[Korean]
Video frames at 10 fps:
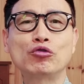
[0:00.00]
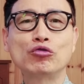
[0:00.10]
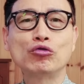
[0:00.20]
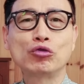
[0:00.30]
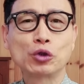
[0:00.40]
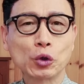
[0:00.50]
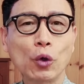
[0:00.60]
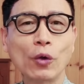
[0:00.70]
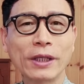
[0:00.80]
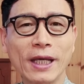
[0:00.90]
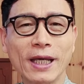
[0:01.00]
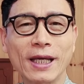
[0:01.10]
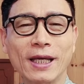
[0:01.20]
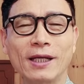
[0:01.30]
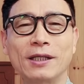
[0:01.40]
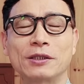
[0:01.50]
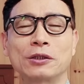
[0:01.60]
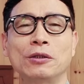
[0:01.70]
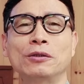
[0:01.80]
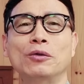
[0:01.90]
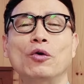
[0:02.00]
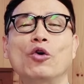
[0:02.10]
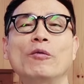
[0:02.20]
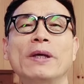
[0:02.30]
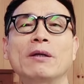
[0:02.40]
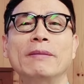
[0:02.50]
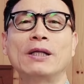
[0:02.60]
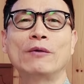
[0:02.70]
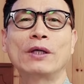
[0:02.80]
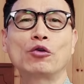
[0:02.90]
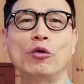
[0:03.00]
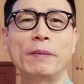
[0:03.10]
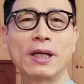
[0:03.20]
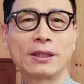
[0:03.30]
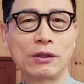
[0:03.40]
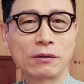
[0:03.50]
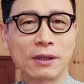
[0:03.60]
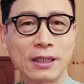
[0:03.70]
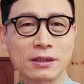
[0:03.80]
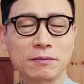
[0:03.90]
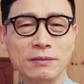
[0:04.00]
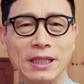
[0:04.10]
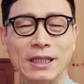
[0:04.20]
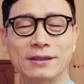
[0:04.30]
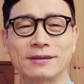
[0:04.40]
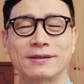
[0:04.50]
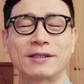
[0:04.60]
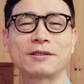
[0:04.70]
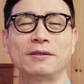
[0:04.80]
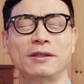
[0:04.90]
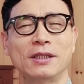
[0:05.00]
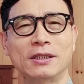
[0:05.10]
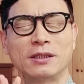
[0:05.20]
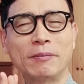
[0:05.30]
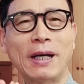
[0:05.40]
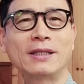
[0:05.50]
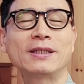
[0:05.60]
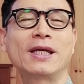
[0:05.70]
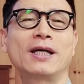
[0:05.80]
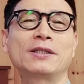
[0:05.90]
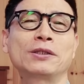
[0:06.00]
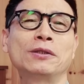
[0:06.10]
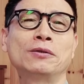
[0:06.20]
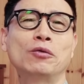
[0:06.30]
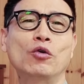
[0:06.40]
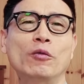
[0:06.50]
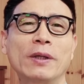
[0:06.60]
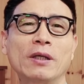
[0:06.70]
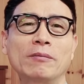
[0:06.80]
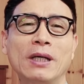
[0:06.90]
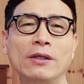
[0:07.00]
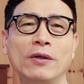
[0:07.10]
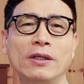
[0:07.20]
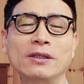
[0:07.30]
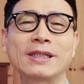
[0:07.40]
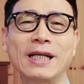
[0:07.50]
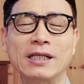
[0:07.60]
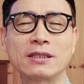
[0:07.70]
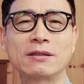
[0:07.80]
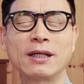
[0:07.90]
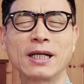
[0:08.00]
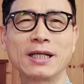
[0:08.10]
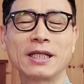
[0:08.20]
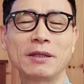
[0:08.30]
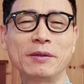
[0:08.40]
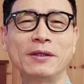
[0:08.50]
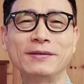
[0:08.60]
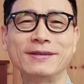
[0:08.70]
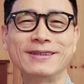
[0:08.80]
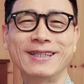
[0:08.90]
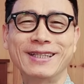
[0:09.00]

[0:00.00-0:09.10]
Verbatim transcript: 주 초에 1,500만 회 돌파가 될 것 같습니다. 그래서 만 개가 1,500만 회를 달성하게 되면